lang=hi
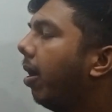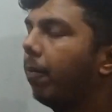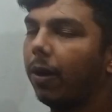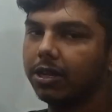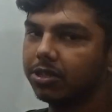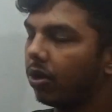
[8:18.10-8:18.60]

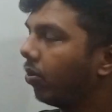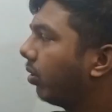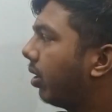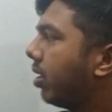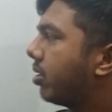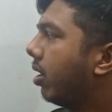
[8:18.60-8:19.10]
पाँच सौ
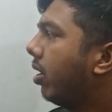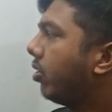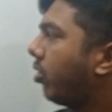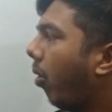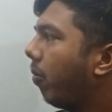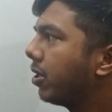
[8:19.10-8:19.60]
उनतीस
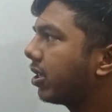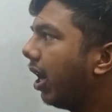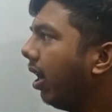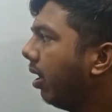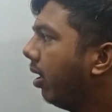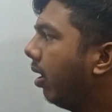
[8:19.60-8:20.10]
चौबीस
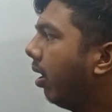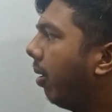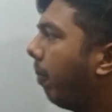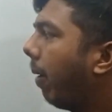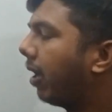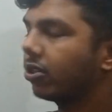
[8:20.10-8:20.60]
का
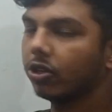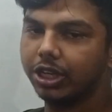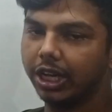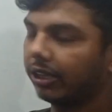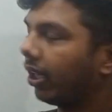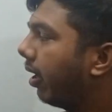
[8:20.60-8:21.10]
पाँच सौ
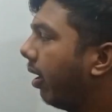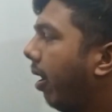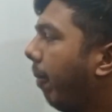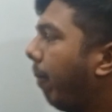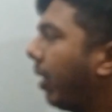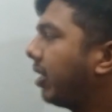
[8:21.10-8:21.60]
छिहत्तर
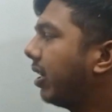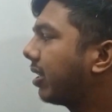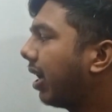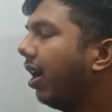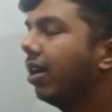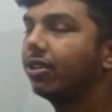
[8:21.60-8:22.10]

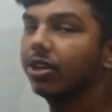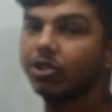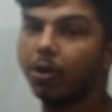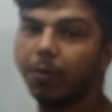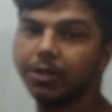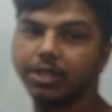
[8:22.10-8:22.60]
पच्चीस का तो
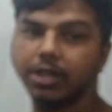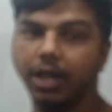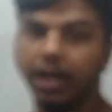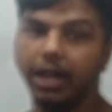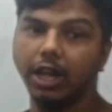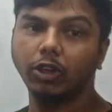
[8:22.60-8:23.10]

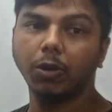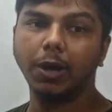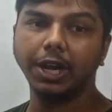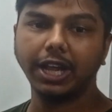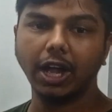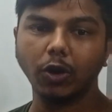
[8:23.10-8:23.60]
ये तो
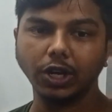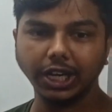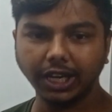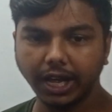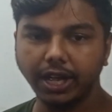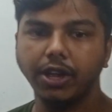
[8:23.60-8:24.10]
हमारे क्या हो
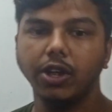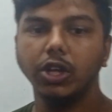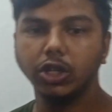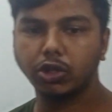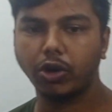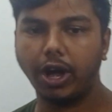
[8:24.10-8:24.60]
गए
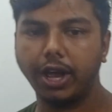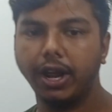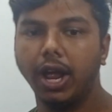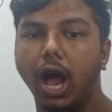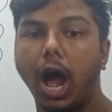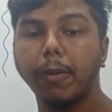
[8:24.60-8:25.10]
देखिए
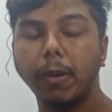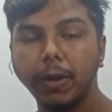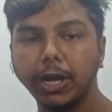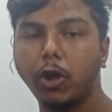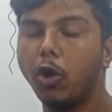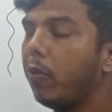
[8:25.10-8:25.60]
स्क्वायर अब हमें